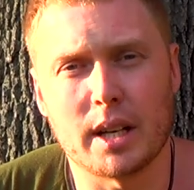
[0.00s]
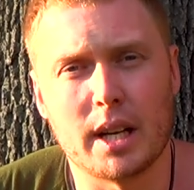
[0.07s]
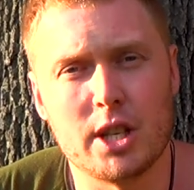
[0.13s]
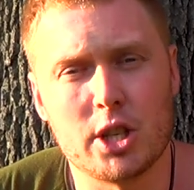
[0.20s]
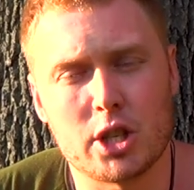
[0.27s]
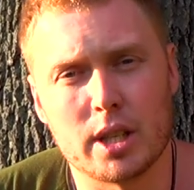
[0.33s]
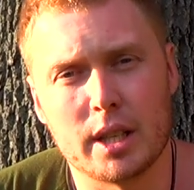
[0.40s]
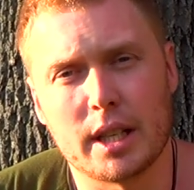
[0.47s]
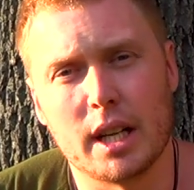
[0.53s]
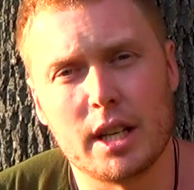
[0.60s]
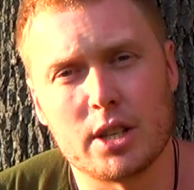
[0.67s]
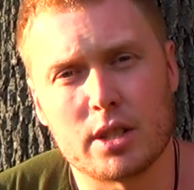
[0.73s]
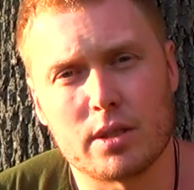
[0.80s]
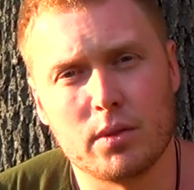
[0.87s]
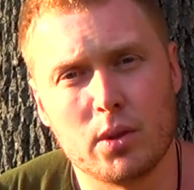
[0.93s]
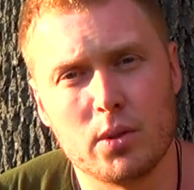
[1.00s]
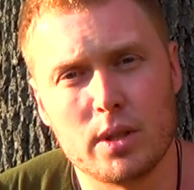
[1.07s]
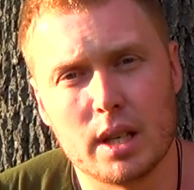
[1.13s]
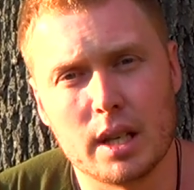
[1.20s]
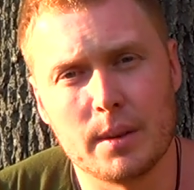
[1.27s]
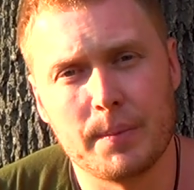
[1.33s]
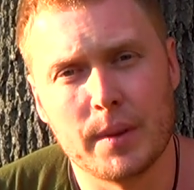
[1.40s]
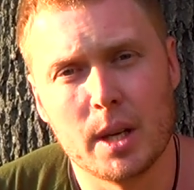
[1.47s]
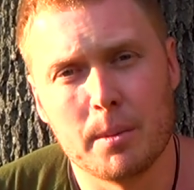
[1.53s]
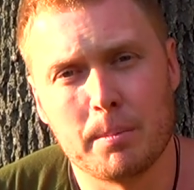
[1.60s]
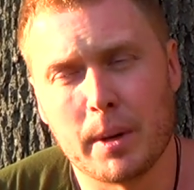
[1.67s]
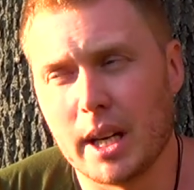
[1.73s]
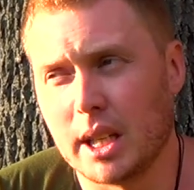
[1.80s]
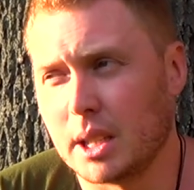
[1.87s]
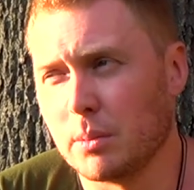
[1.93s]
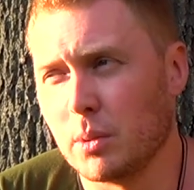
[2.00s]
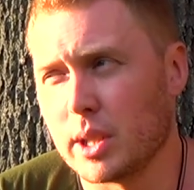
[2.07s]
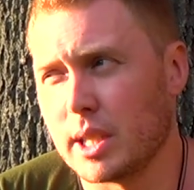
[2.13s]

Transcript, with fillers: ограниченное количество людей. Поэтому,